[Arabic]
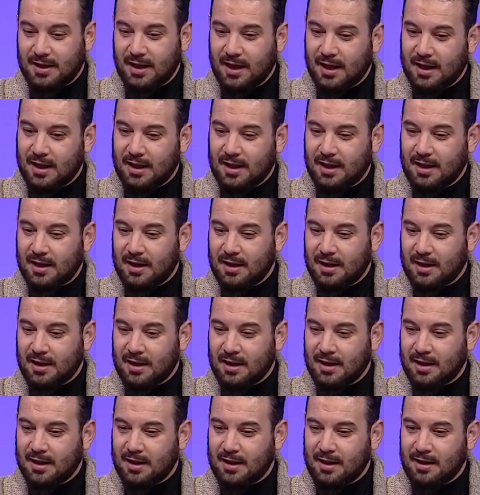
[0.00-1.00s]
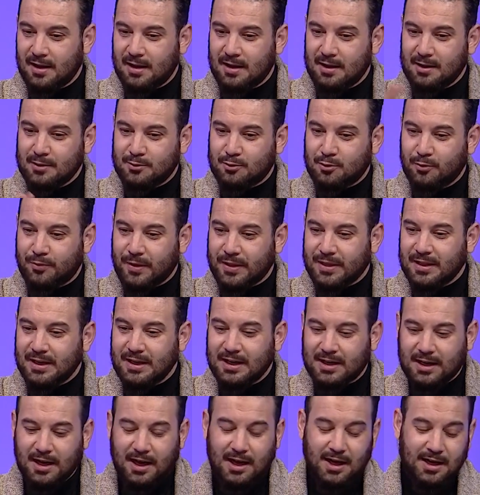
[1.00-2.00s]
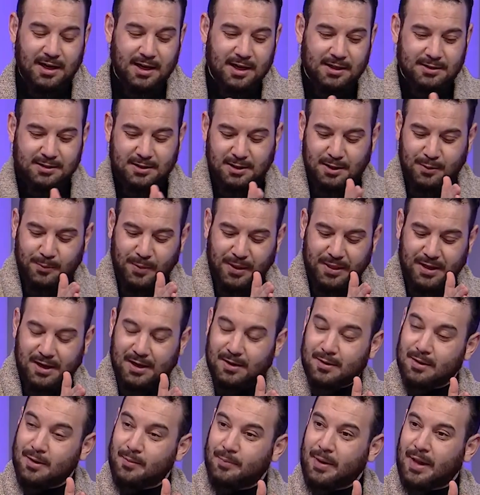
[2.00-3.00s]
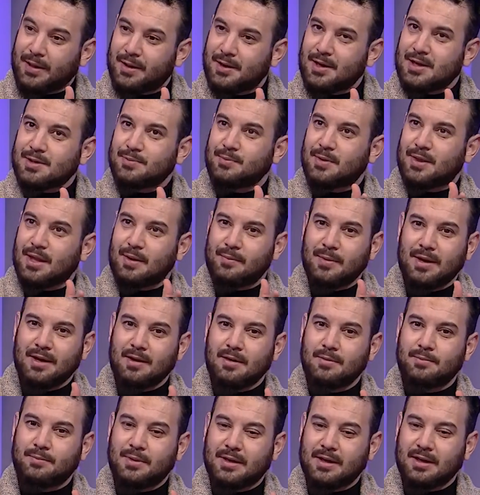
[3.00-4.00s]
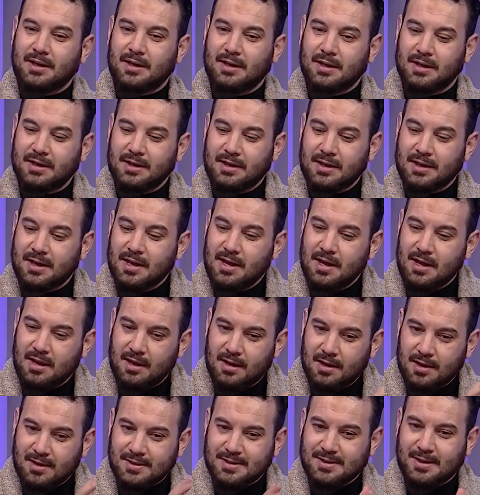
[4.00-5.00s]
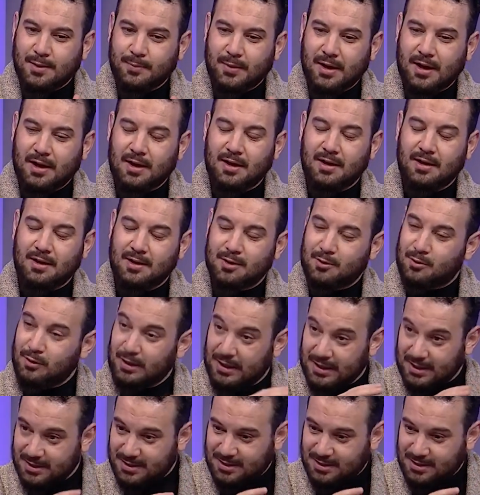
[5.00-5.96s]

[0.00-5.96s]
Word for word: آه، تفضل الرحلات اللي مثلا بعض الناس مثل ما يحب الرحله للصباح يقول انا